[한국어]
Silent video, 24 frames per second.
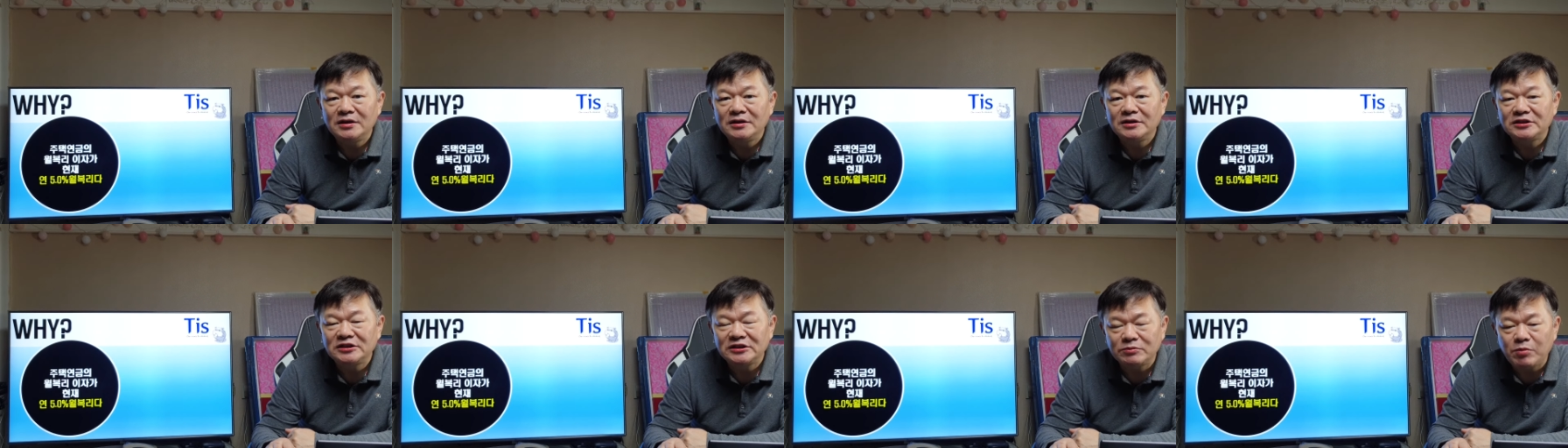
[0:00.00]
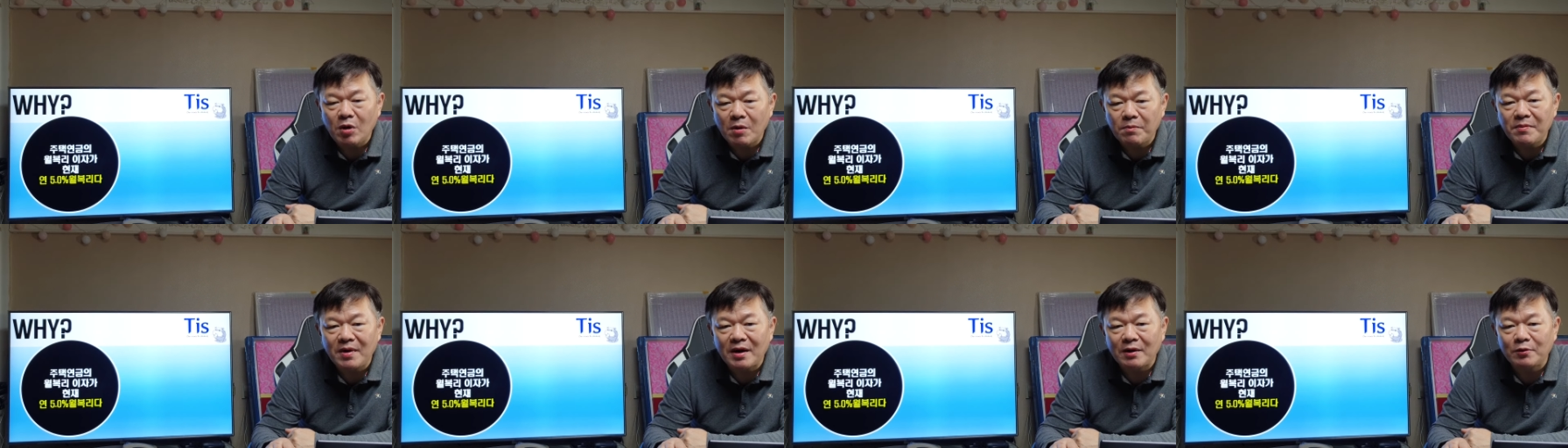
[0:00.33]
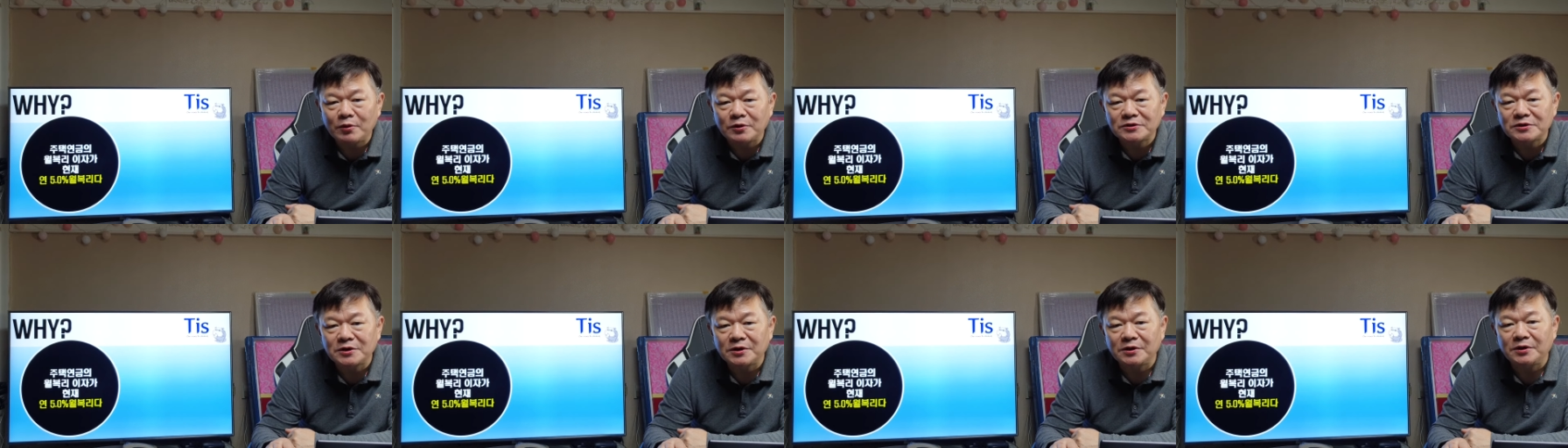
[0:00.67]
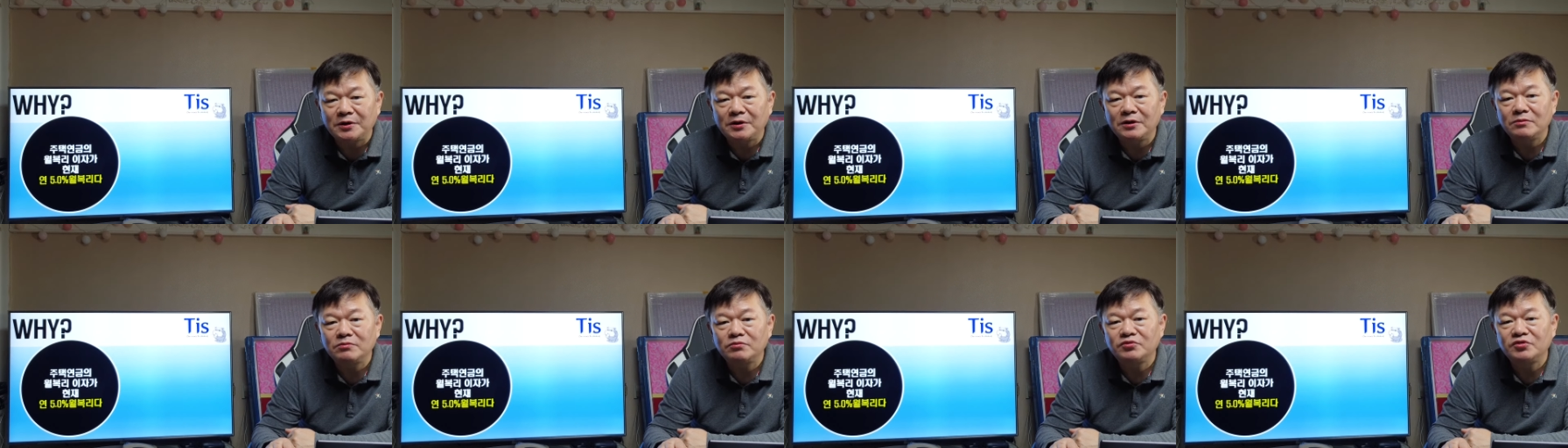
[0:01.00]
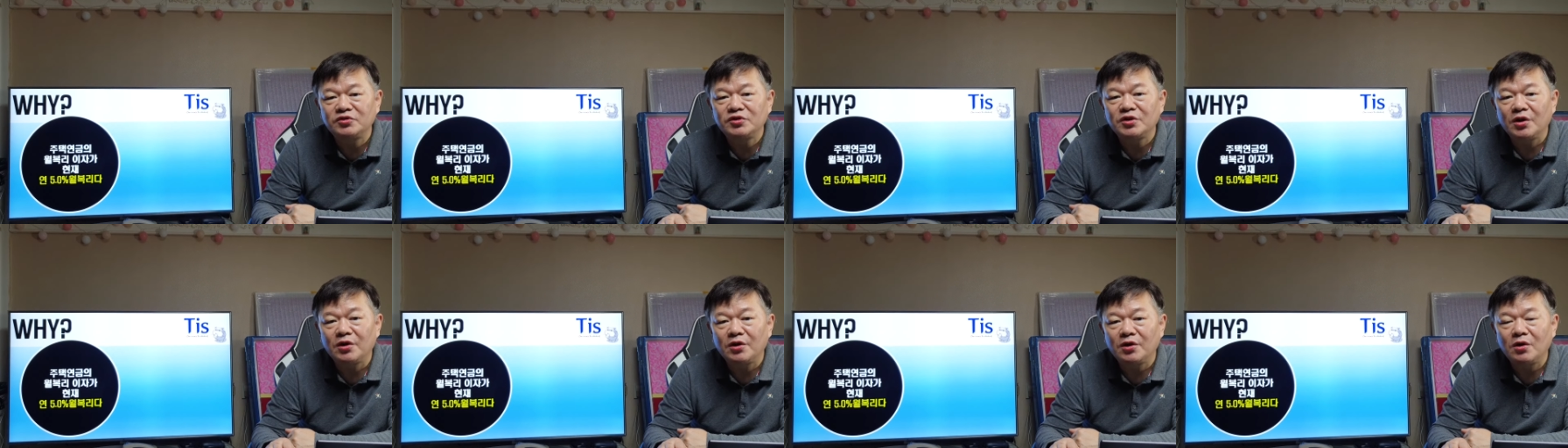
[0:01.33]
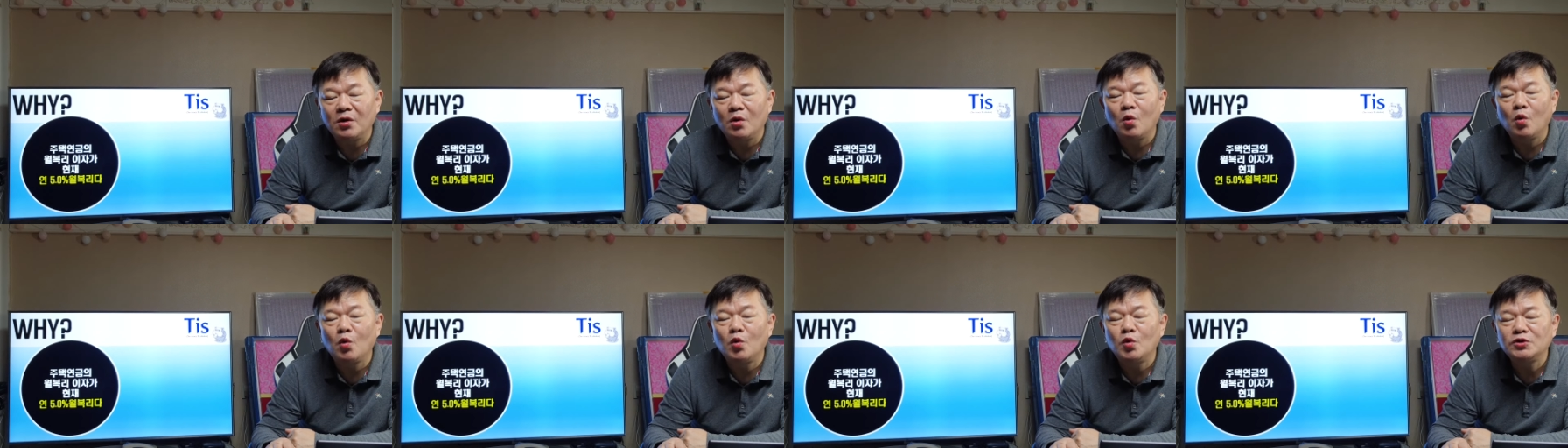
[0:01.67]
10억 받고서 무려
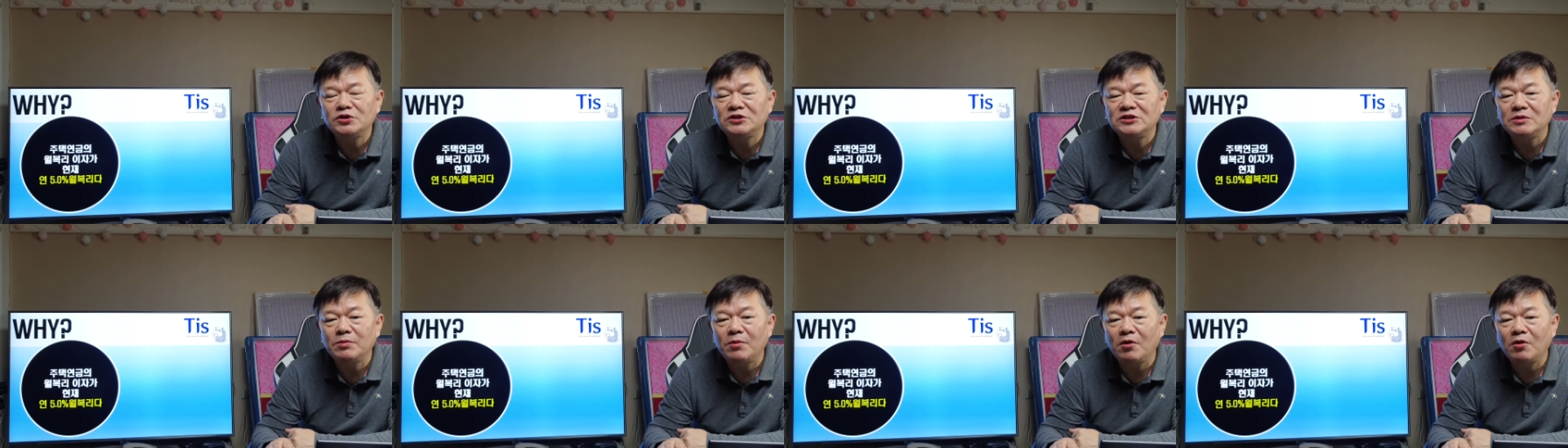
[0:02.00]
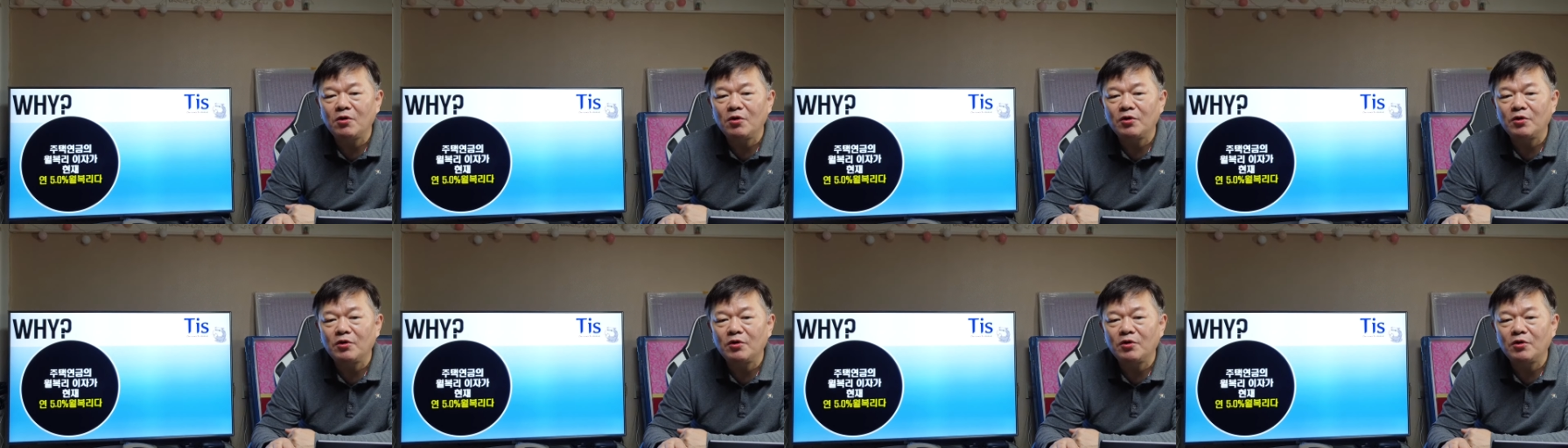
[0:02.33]
50억